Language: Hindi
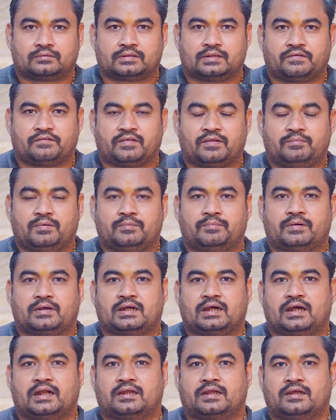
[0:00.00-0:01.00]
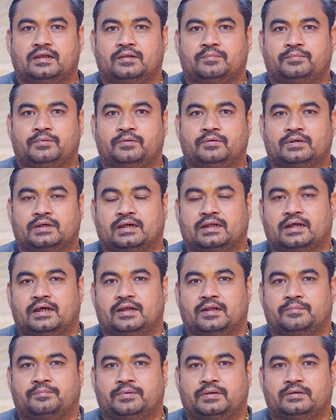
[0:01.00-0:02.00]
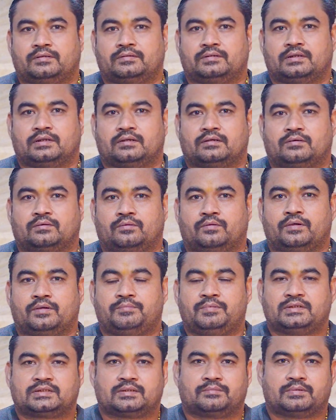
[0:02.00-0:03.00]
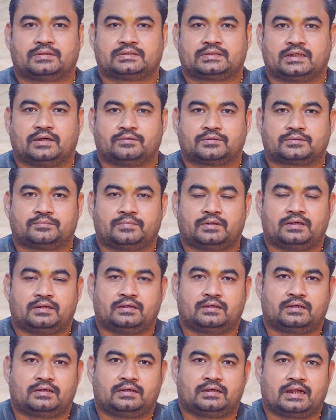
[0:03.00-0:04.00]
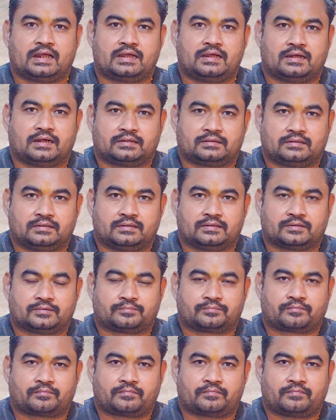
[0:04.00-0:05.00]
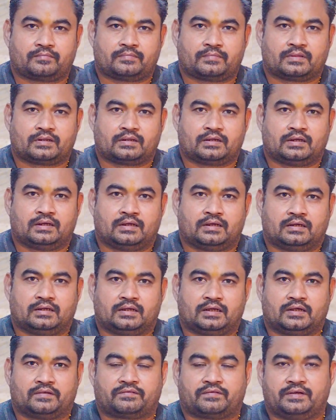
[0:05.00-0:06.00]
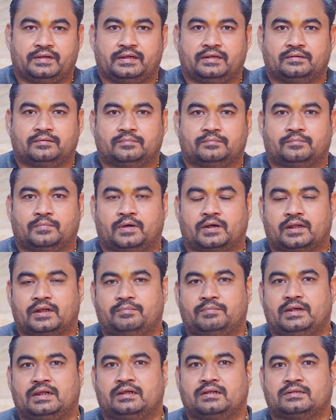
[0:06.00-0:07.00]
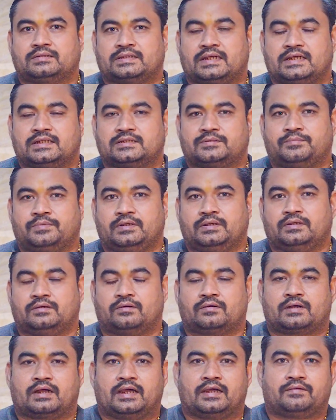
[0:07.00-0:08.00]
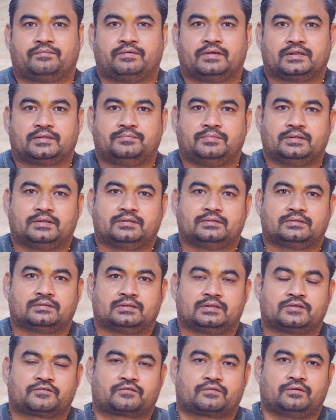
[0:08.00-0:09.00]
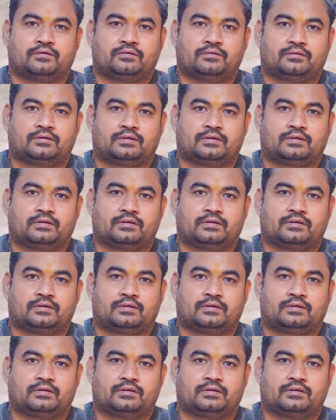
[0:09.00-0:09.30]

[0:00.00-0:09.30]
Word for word: किसी भी प्रकार की रिपोर्ट कराने पर कोई भी समस्या उसमें नहीं आती है इसलिए मॉडर्न मेडिकल साइंस भी और आयुर्वेद भी इसको